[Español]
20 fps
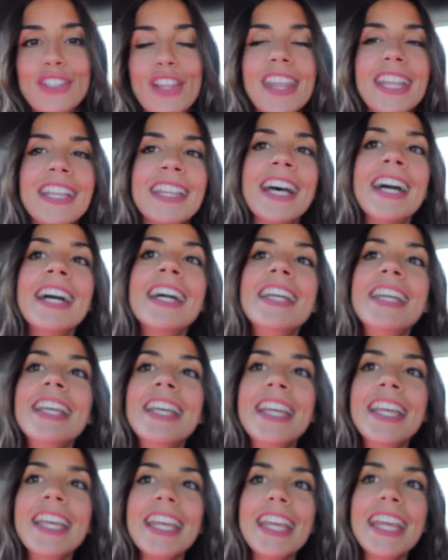chocita.
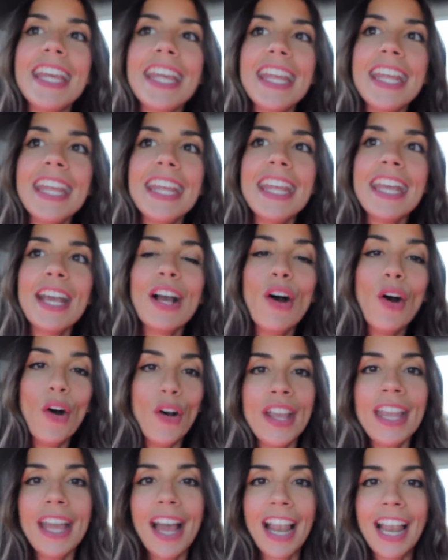Y
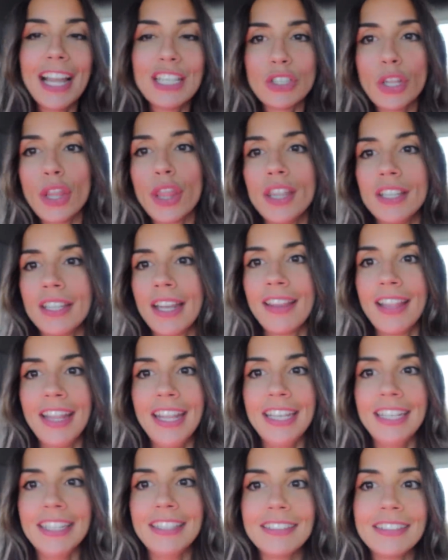hoy a las 11, nada,
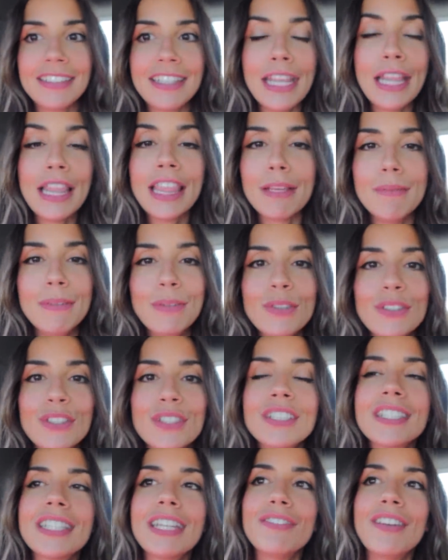en 15
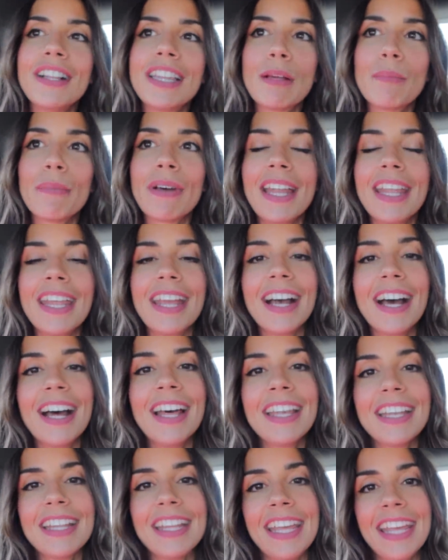minutos que faltan para
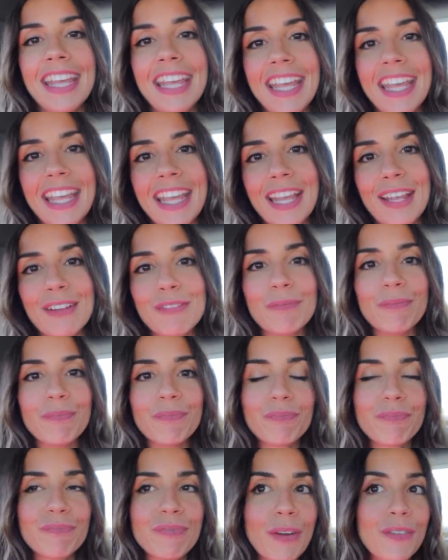llegar,
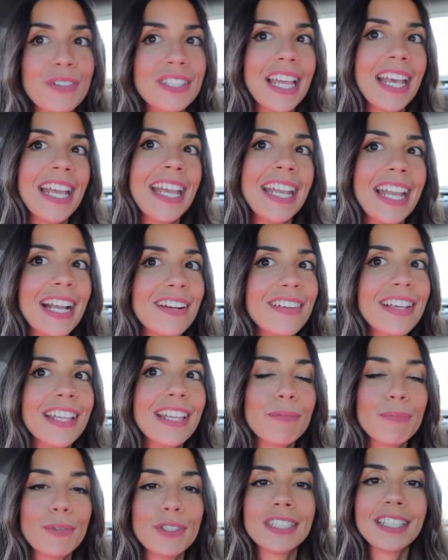vamos a ir a
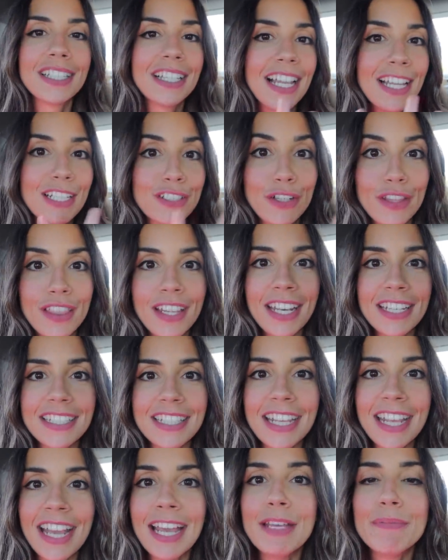ver pues, las cocinas
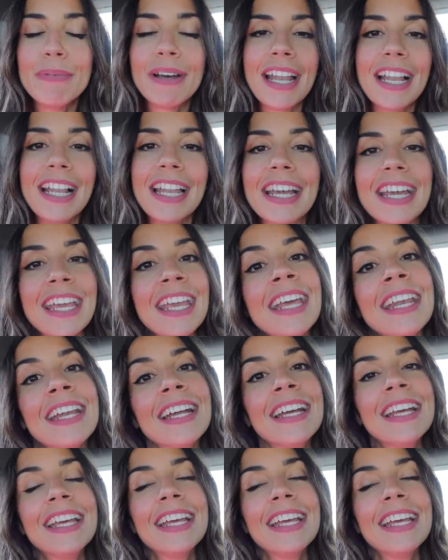que hay para elegir